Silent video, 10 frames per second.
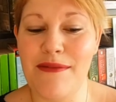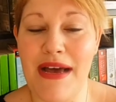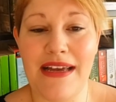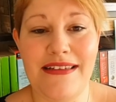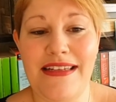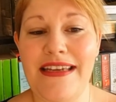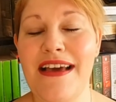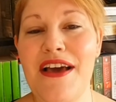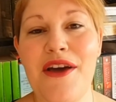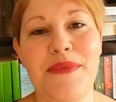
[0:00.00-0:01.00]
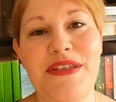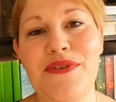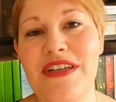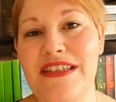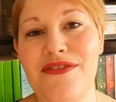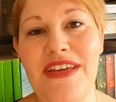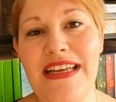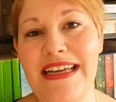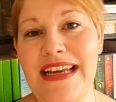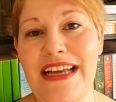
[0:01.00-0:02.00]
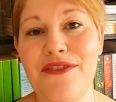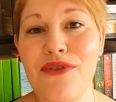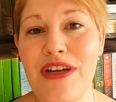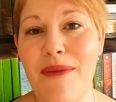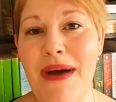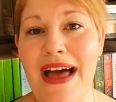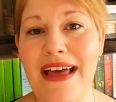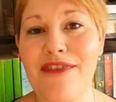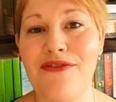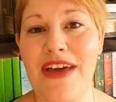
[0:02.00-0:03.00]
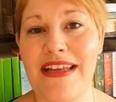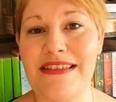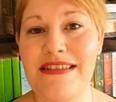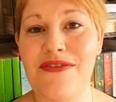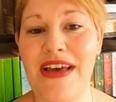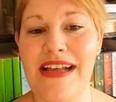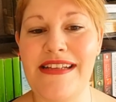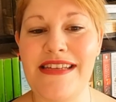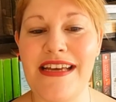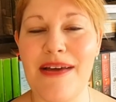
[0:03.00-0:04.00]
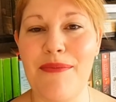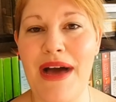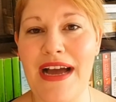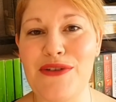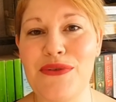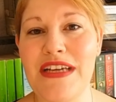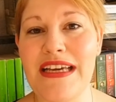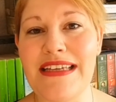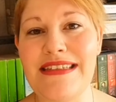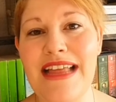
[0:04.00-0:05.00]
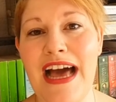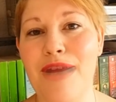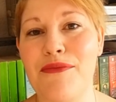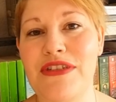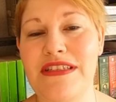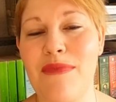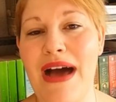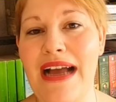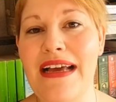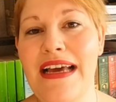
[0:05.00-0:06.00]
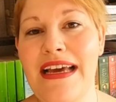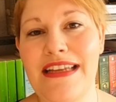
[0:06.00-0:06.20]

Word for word: weitermachen, die mich wirklich wieder in eine wunderbare Fantasy-Welt äh, gepackt und gerissen haben und ich mag